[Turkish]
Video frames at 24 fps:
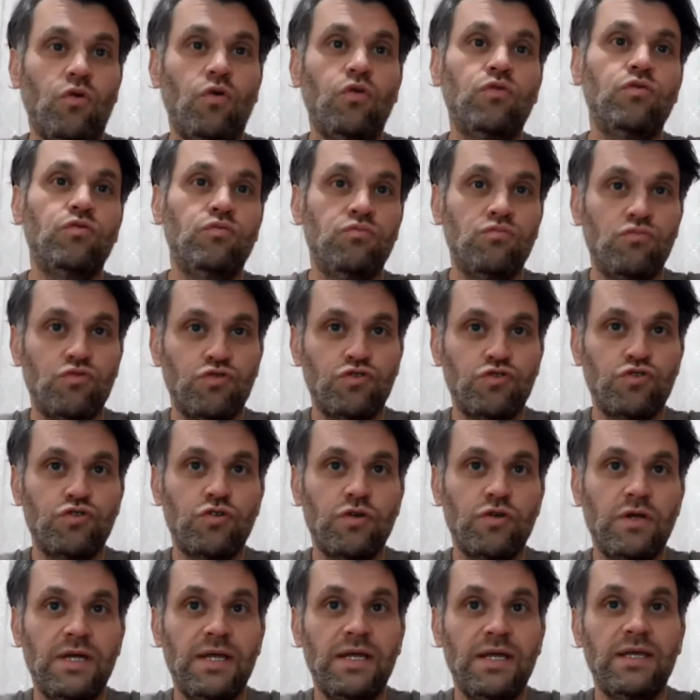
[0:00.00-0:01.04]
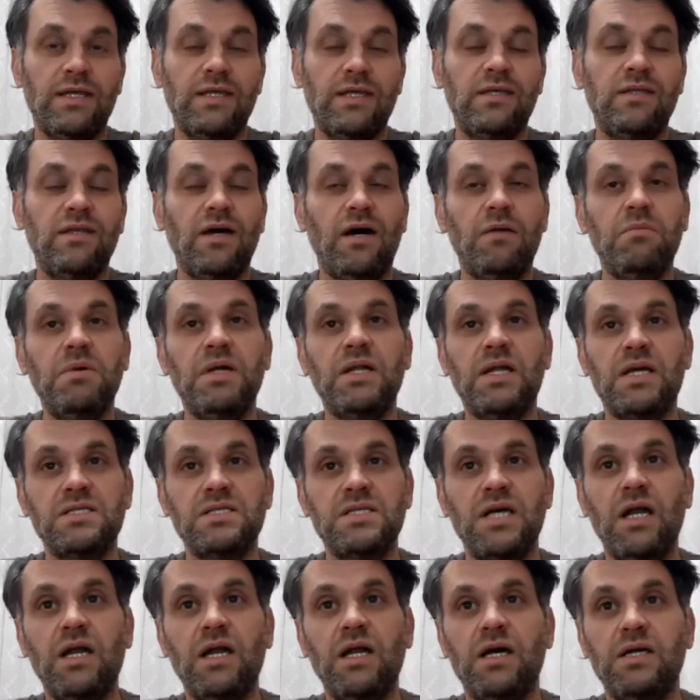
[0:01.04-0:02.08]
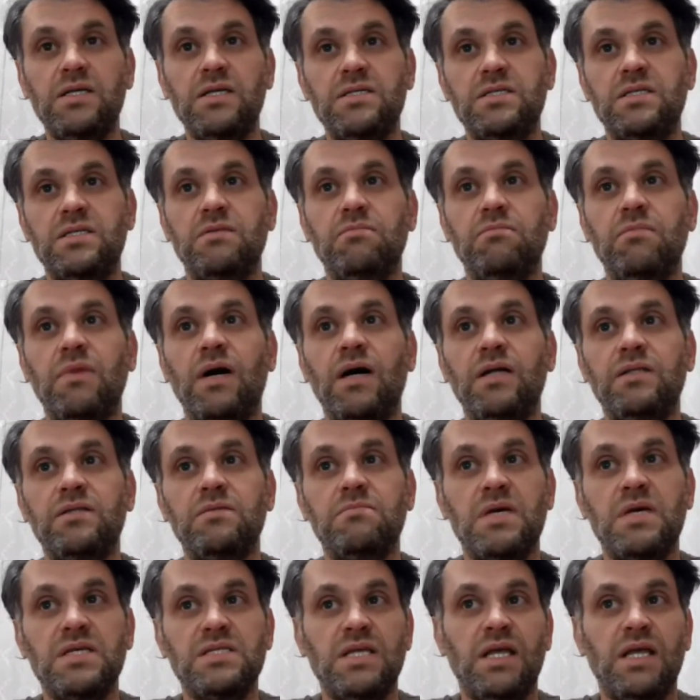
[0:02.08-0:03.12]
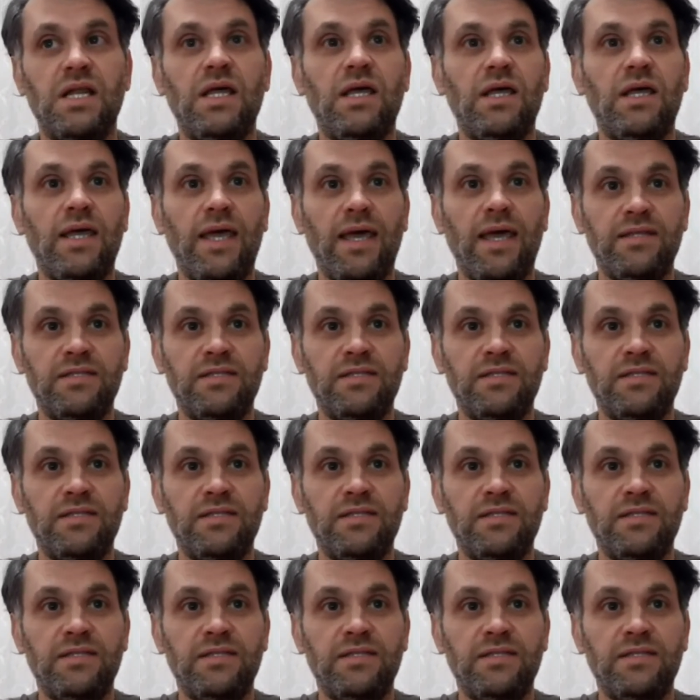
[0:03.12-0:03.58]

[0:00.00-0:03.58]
olunmuş kitaba nazarla istimbatı mesele